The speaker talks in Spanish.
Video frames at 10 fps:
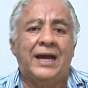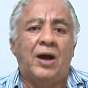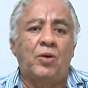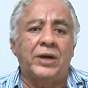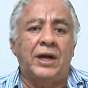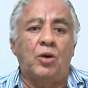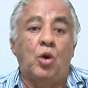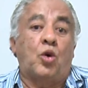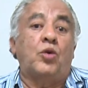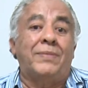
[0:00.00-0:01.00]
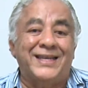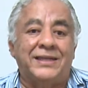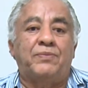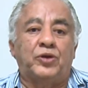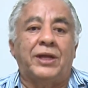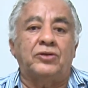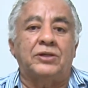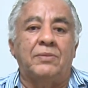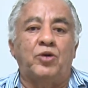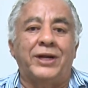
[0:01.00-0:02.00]
ahora o con más
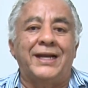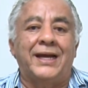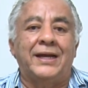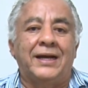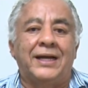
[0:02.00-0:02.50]
diputados de Morena